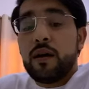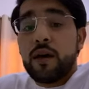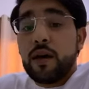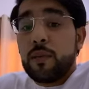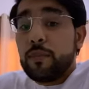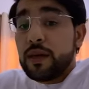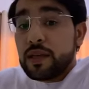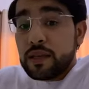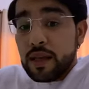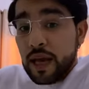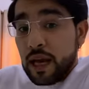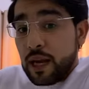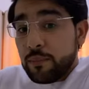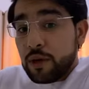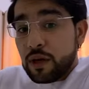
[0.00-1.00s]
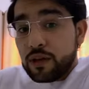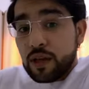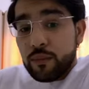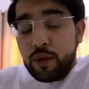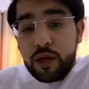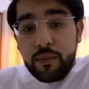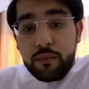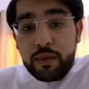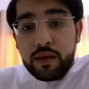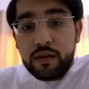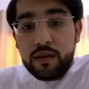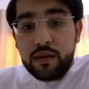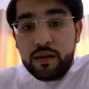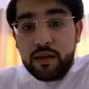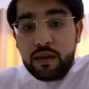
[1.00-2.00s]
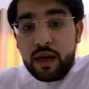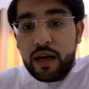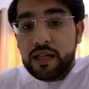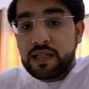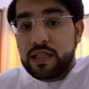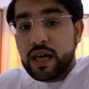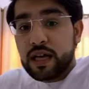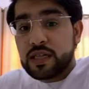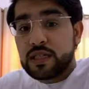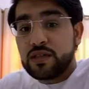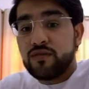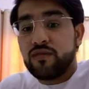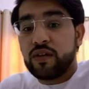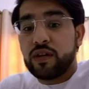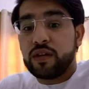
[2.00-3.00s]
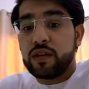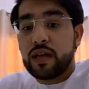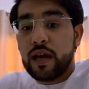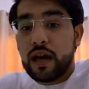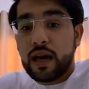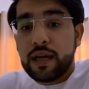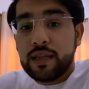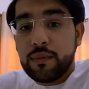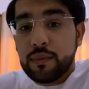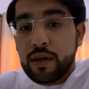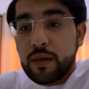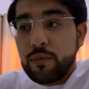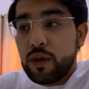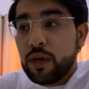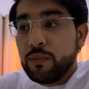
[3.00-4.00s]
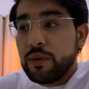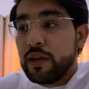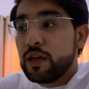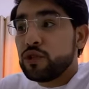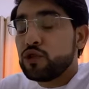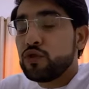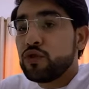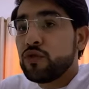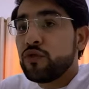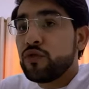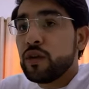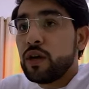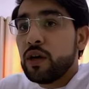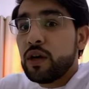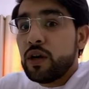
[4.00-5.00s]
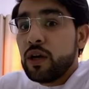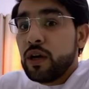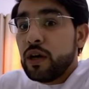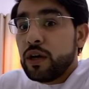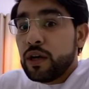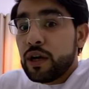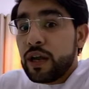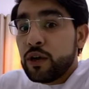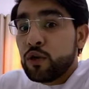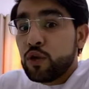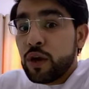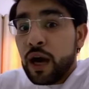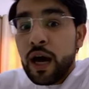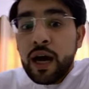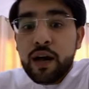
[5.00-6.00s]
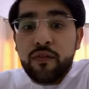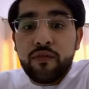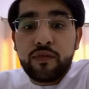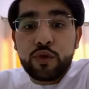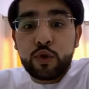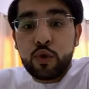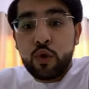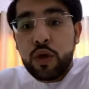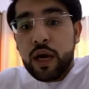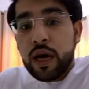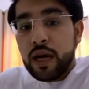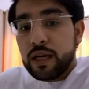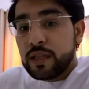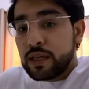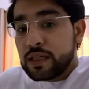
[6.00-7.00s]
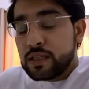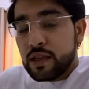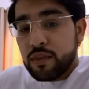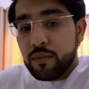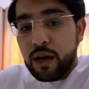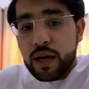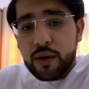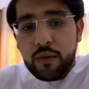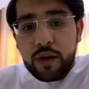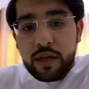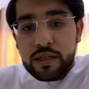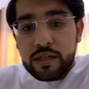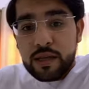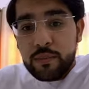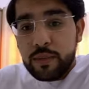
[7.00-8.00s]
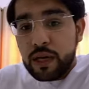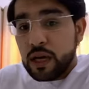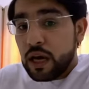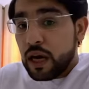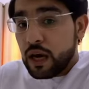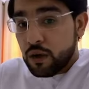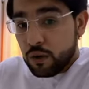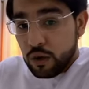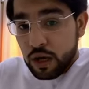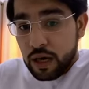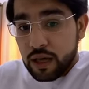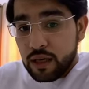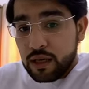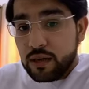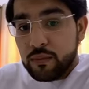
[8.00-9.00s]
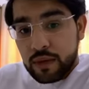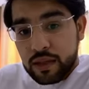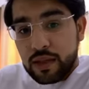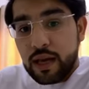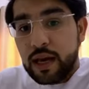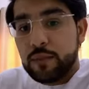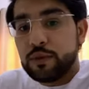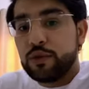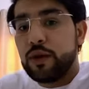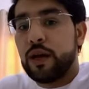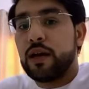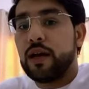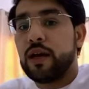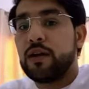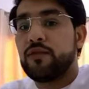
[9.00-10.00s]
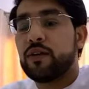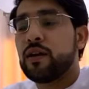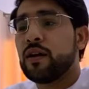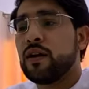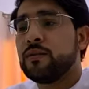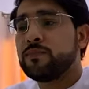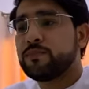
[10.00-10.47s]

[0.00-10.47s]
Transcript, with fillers: بنتكلم آه، نقطه مهمه اي شخص في انطلاقته من المهم انه يشوف انه يكون عارف شو هو العائد الاستثماري ولا نسميه الار او اي بنتكلم شوي عن هاي الفكره